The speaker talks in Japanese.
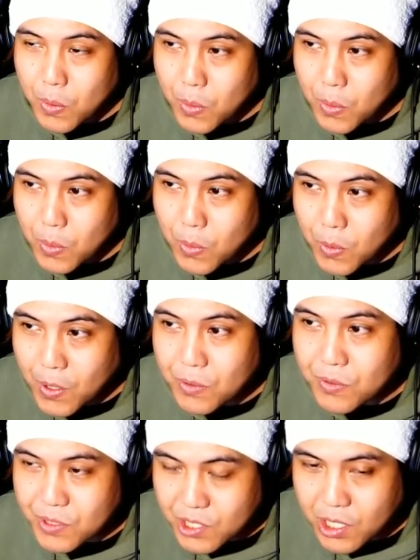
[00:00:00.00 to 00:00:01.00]
声の
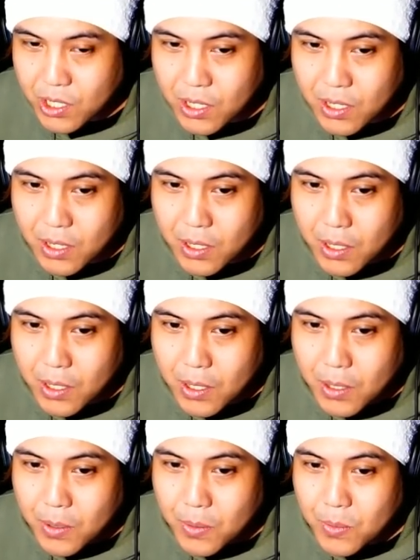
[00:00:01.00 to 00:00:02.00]
主、
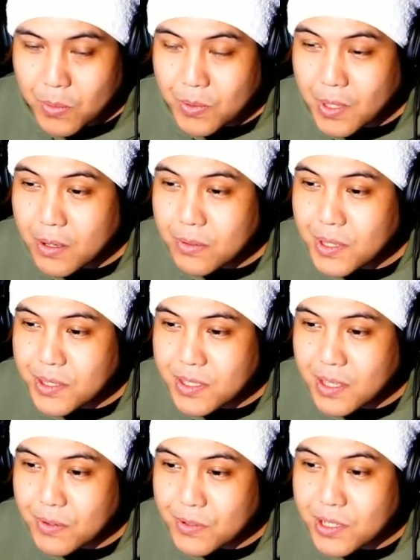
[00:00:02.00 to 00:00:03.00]
この亡くなっ
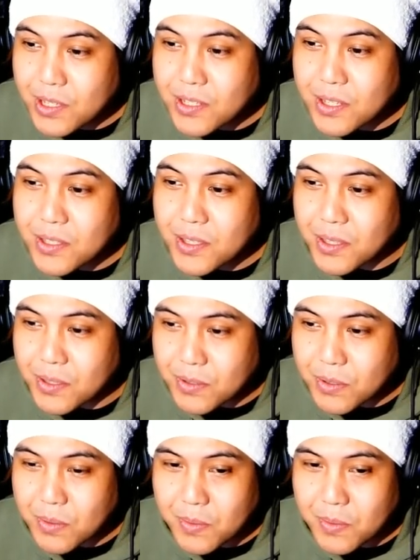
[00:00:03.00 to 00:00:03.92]
た内田さんだったんですよ。